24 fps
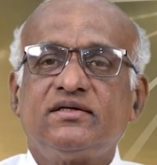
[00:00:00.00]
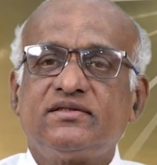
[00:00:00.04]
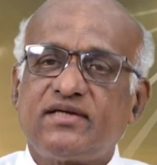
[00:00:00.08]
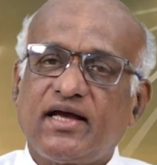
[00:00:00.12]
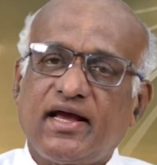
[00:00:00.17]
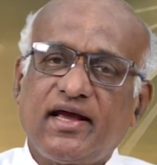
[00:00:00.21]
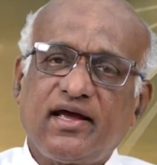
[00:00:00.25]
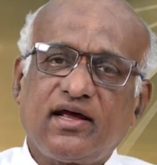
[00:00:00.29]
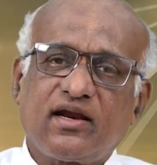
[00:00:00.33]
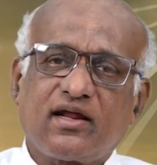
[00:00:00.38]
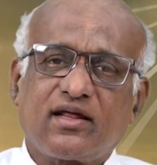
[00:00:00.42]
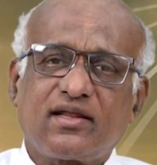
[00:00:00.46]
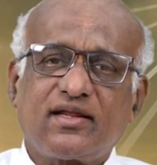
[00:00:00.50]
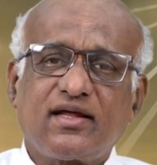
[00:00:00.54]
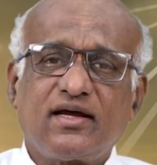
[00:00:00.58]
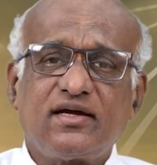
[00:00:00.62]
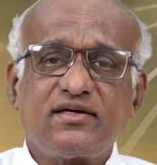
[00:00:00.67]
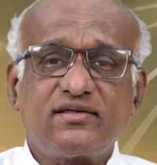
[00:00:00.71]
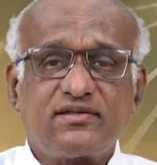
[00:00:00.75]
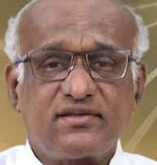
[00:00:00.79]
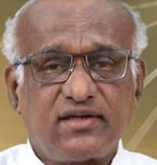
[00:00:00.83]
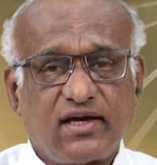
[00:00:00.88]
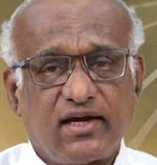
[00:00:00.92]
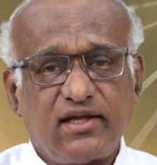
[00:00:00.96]
செய்கிறத
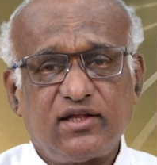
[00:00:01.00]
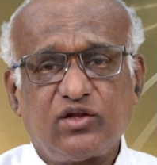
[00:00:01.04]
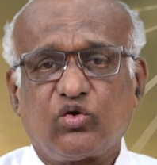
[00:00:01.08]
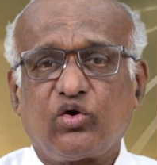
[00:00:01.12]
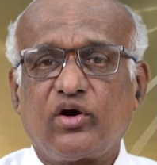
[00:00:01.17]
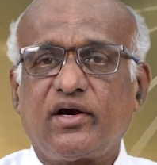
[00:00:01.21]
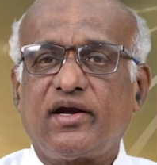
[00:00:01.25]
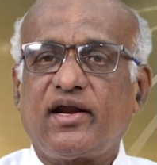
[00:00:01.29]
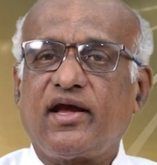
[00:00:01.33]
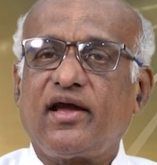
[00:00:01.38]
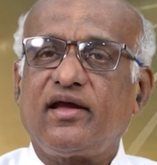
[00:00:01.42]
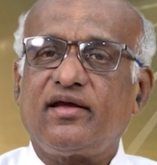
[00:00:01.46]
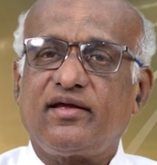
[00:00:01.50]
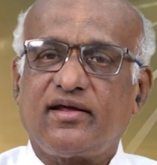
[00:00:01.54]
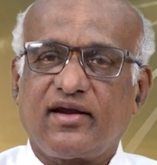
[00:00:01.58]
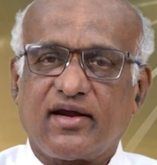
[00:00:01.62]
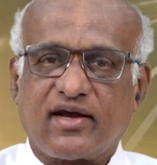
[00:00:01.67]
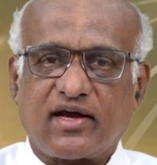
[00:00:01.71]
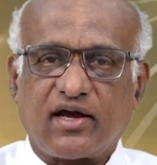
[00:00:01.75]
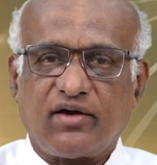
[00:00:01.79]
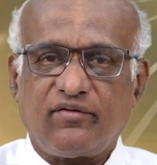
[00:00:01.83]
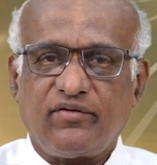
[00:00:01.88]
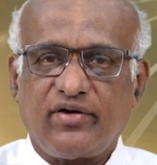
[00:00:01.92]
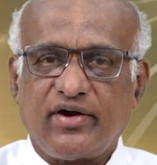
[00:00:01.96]
செய்து கொண்டே
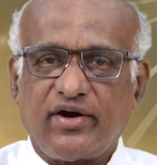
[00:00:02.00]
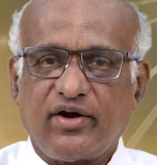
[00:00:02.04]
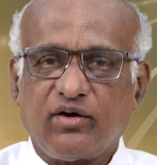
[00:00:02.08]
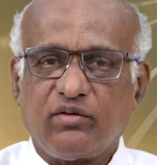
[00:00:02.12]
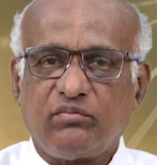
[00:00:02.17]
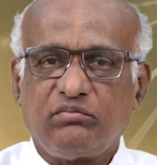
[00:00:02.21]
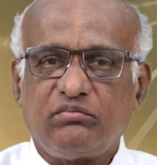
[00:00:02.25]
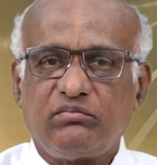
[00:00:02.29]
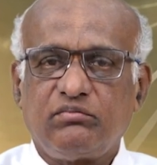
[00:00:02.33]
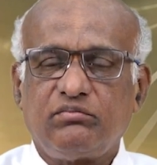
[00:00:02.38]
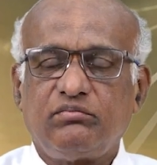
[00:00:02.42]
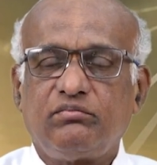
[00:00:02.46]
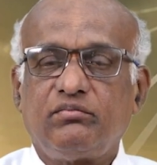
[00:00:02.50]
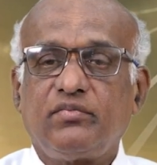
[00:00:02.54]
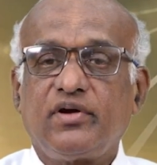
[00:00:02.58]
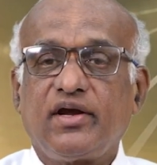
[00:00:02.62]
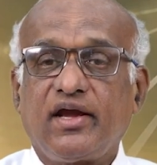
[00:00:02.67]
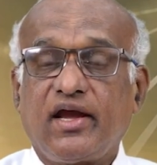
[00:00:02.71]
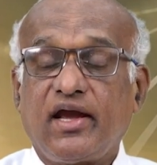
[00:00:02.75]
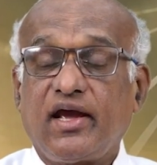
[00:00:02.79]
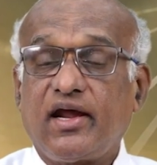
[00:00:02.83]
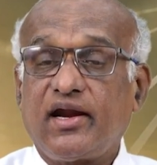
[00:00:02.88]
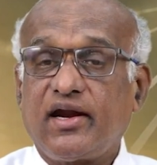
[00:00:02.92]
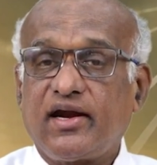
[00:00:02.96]
இருக்க வேண்டும்
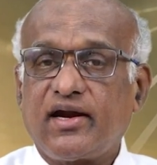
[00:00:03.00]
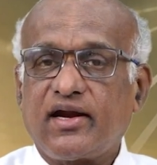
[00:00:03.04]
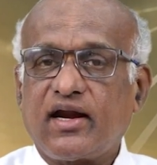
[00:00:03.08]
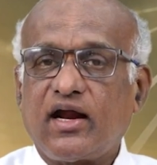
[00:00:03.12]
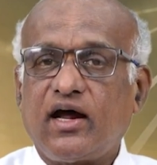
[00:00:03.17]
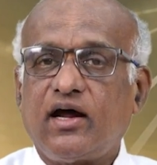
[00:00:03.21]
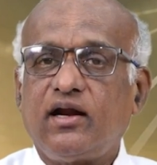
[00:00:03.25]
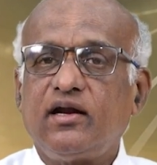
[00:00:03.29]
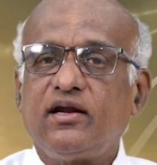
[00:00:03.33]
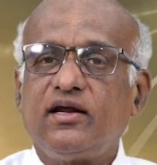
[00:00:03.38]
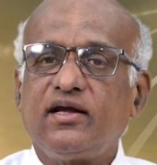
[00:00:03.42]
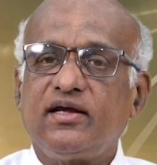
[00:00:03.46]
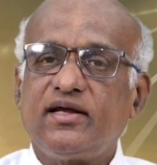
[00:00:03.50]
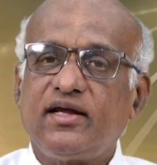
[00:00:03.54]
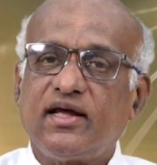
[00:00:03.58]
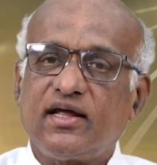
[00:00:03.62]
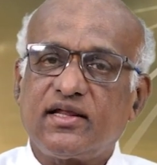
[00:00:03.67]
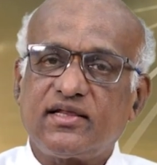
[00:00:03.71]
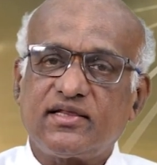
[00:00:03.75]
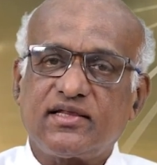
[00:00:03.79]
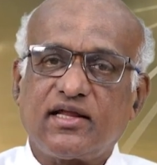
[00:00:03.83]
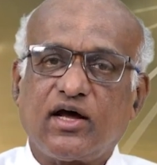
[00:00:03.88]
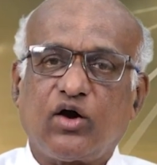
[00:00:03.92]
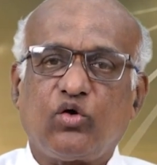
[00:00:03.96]
ஏனென்றால்
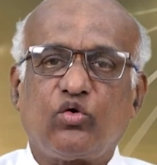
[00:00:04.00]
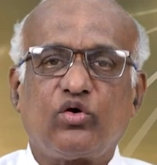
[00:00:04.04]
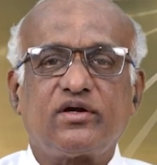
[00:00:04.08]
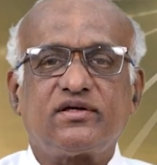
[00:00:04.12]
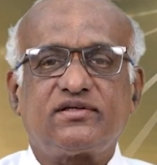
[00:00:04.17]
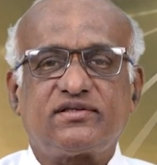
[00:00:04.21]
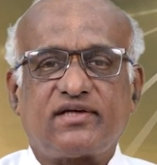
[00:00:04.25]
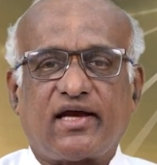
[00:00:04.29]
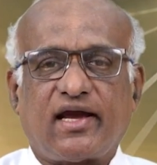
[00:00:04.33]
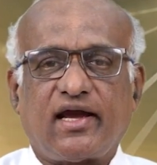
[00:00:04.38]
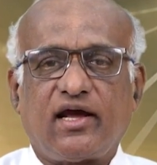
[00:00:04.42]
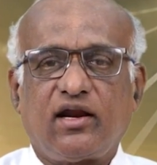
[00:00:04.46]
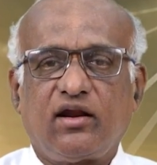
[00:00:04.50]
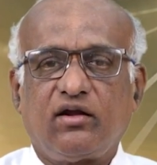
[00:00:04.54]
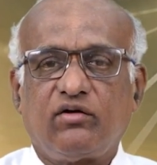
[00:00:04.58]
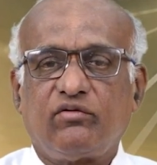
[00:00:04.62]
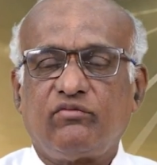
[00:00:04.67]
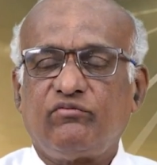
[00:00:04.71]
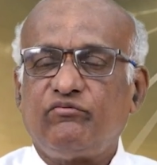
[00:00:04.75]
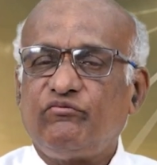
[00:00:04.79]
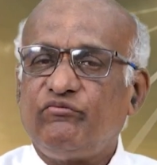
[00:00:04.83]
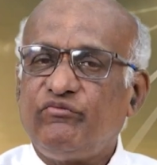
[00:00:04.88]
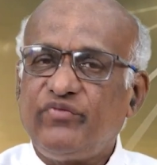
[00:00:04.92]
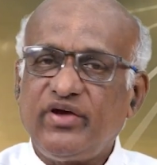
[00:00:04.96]
எந்த ஒரு
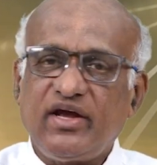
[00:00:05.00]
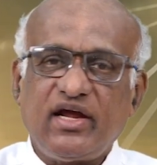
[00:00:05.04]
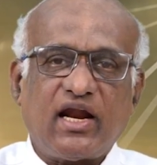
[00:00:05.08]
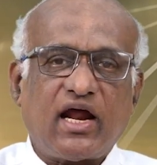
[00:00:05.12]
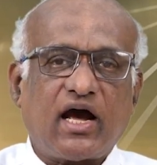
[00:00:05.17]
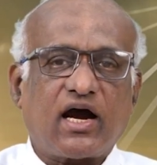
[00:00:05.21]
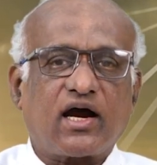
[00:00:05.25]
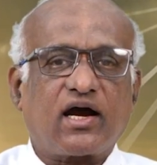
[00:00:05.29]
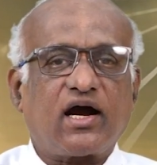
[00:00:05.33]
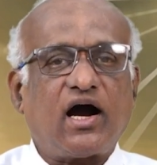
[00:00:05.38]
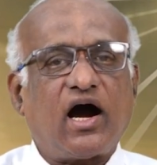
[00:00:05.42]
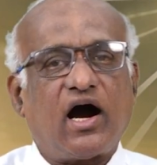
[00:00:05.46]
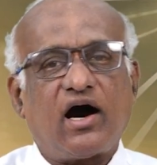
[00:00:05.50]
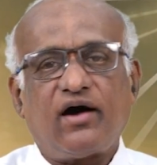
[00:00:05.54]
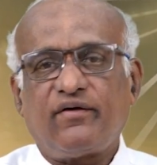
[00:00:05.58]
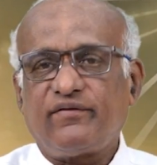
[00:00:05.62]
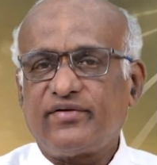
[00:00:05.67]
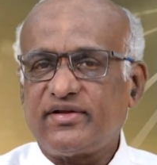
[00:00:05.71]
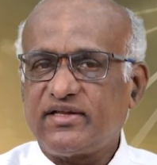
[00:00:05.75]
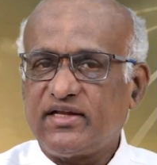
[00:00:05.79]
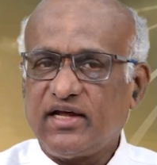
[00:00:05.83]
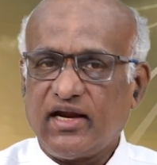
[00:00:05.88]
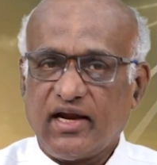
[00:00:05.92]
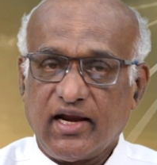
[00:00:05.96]
செயலும் வீணாக
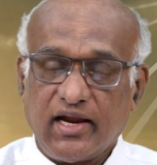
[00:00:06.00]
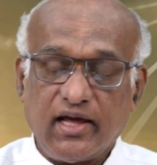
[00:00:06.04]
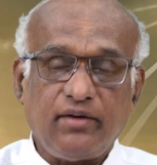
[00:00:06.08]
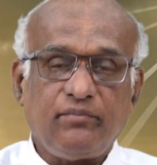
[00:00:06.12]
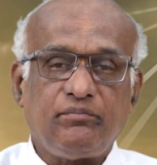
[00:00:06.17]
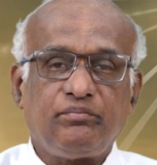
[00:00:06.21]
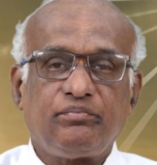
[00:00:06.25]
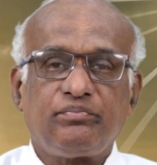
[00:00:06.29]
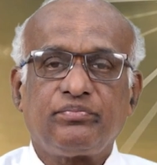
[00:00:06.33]
ஆவதில்லை